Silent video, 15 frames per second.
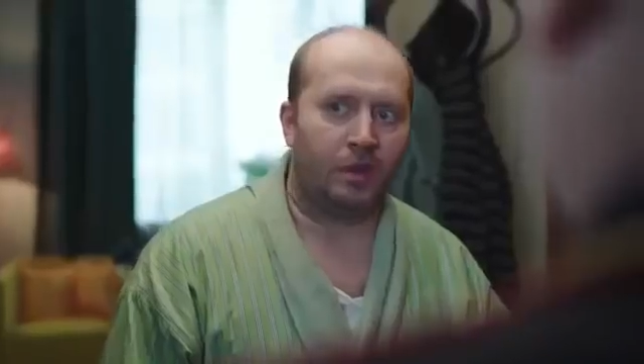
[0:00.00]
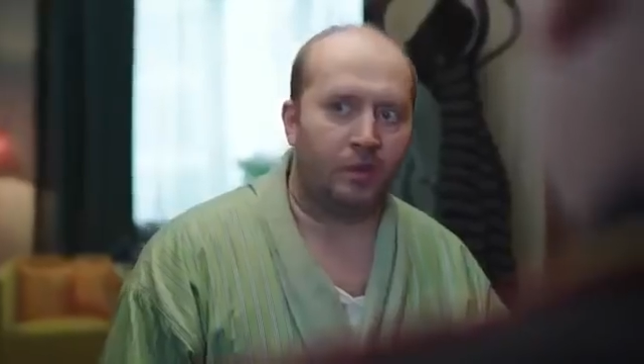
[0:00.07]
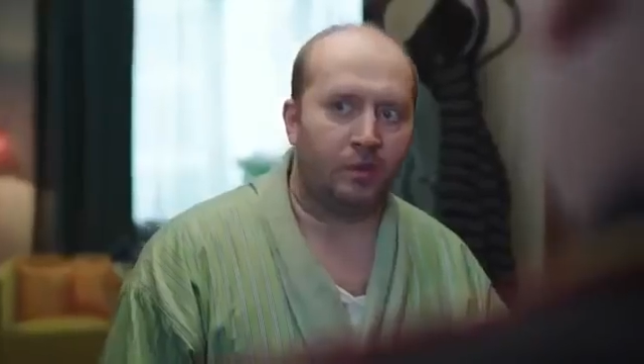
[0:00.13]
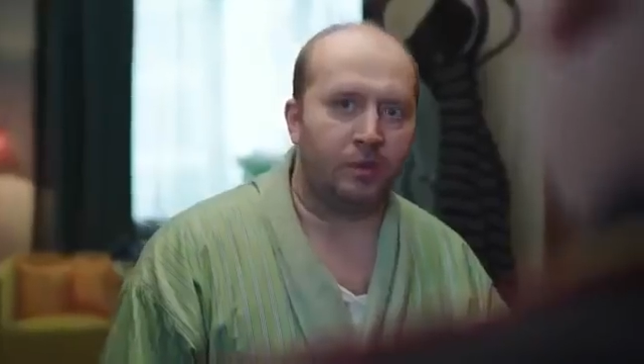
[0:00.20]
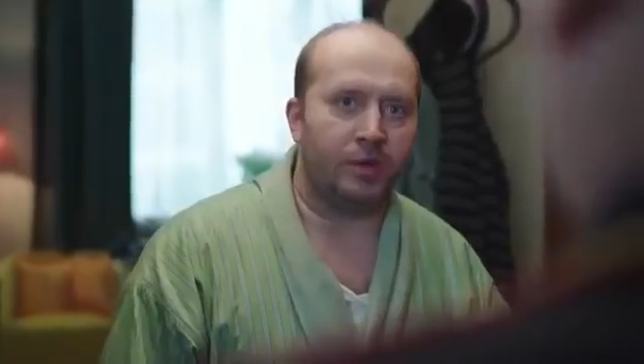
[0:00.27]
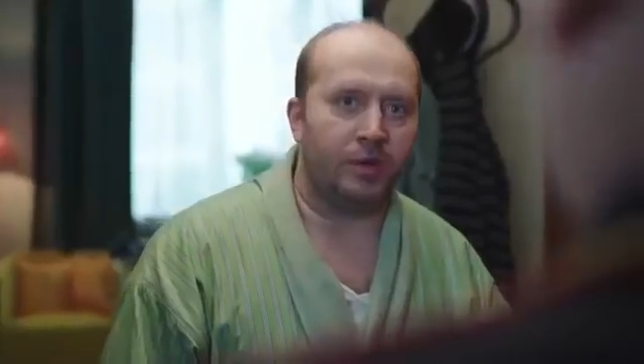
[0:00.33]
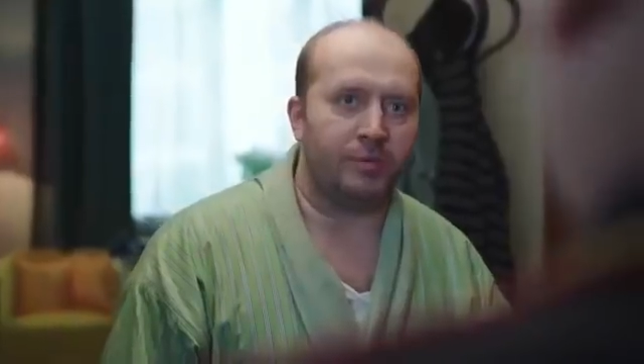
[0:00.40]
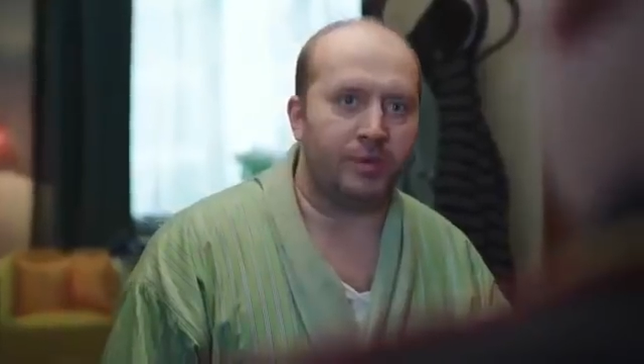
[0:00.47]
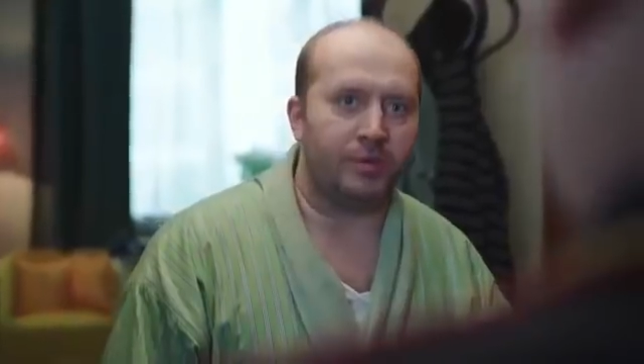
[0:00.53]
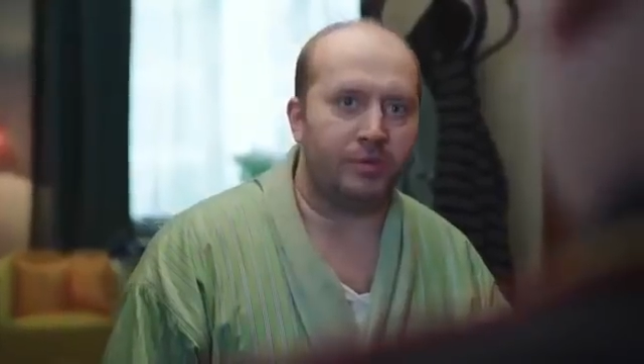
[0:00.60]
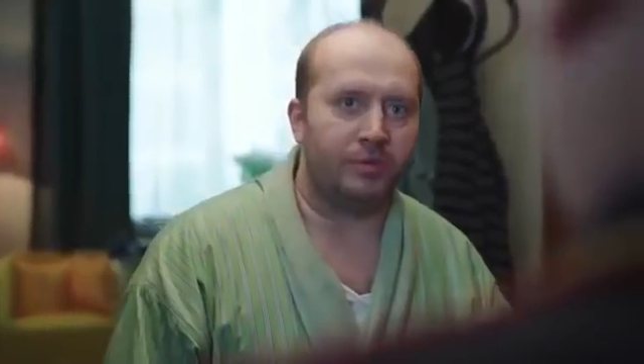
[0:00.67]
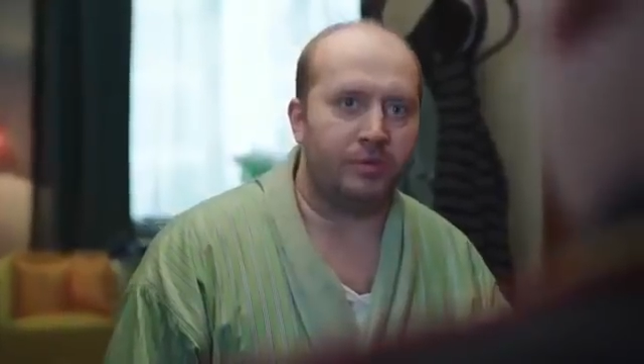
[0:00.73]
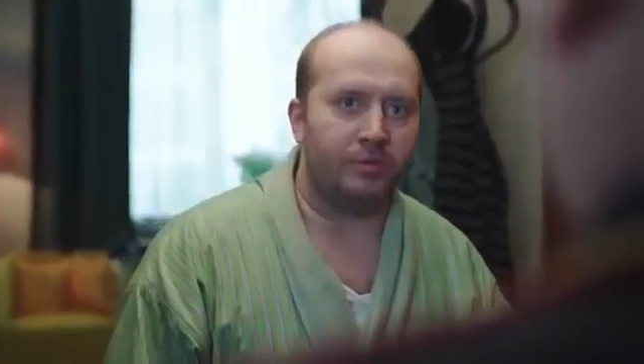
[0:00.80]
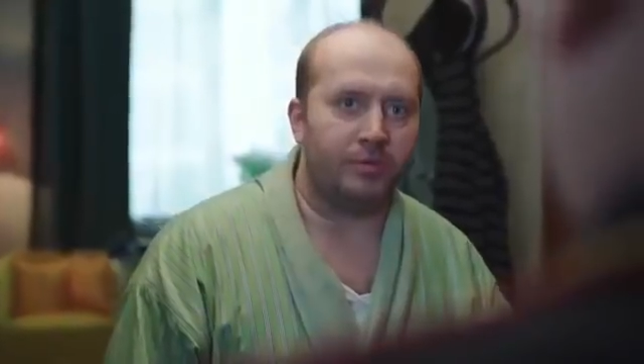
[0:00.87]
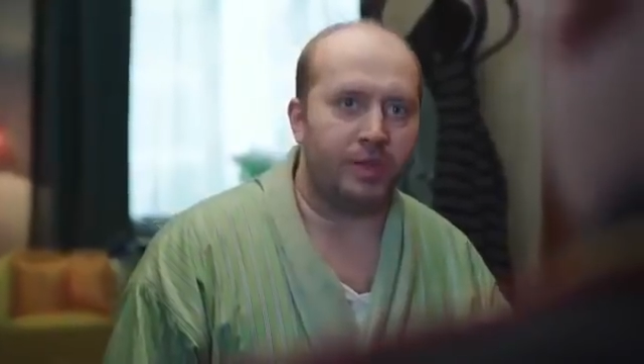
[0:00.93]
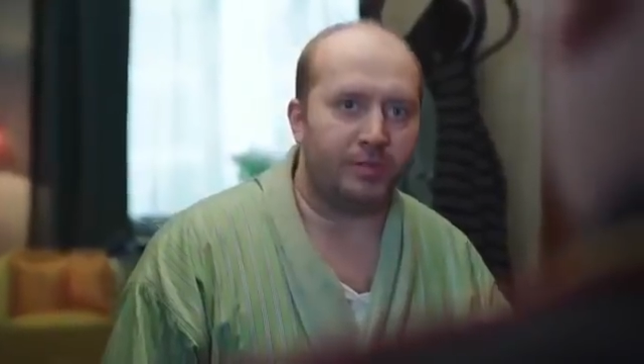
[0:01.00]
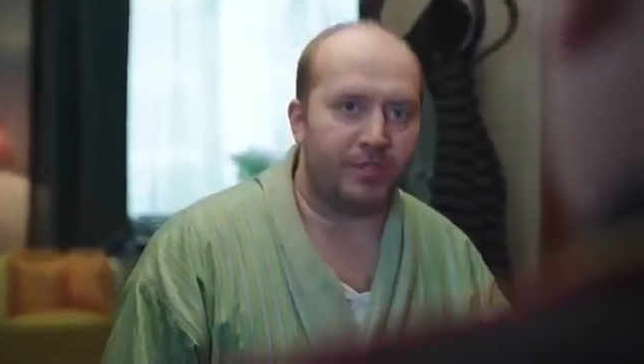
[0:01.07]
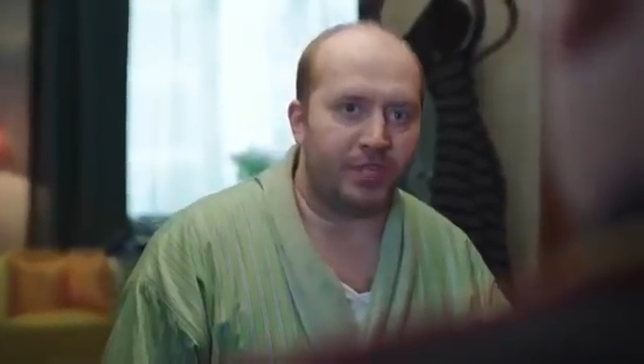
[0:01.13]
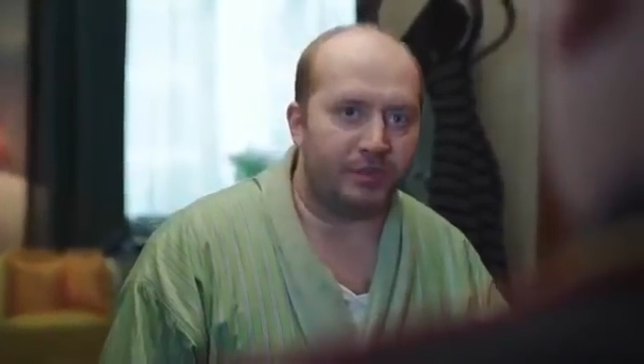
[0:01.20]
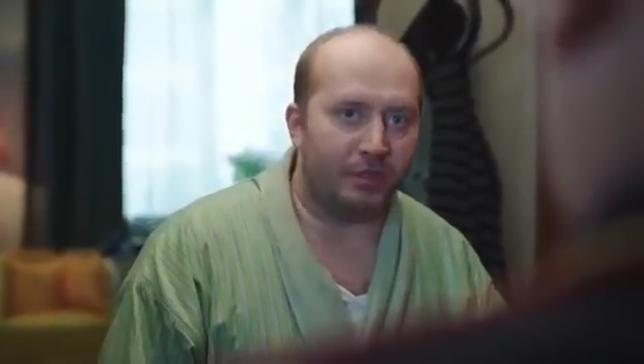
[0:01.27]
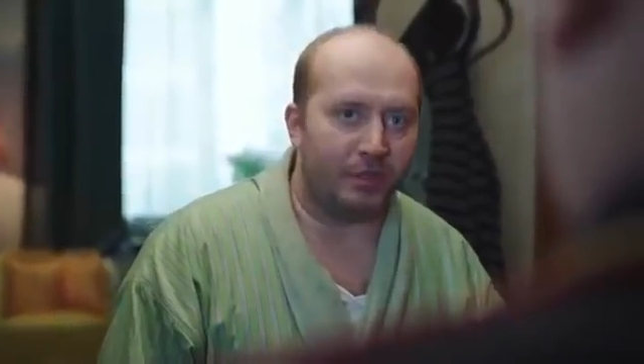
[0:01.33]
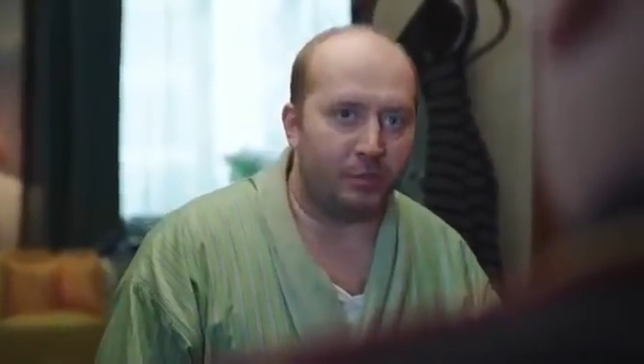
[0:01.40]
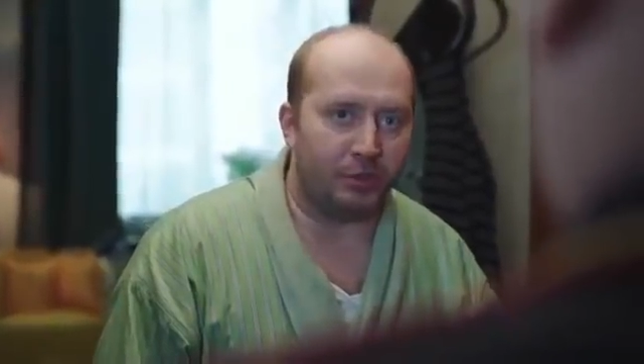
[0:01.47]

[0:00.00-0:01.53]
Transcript: Какую армию? Мне 52